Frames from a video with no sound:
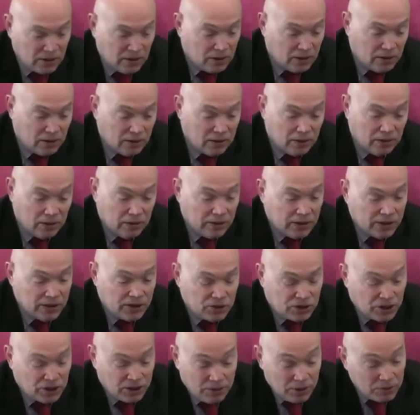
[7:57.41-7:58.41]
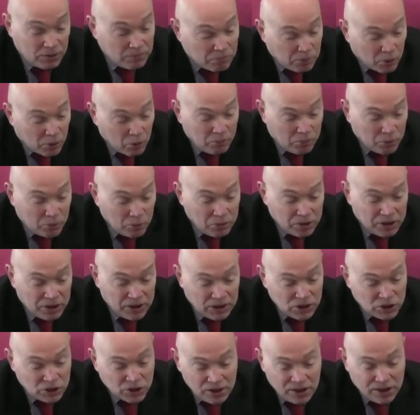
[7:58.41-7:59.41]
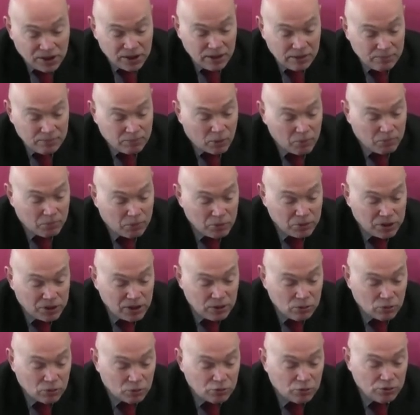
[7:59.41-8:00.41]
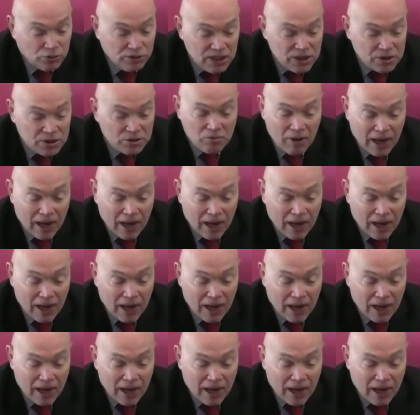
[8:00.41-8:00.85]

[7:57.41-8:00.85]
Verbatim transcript: Euh, et j'ai proposé, j'ai essayé de proposer donc une histoire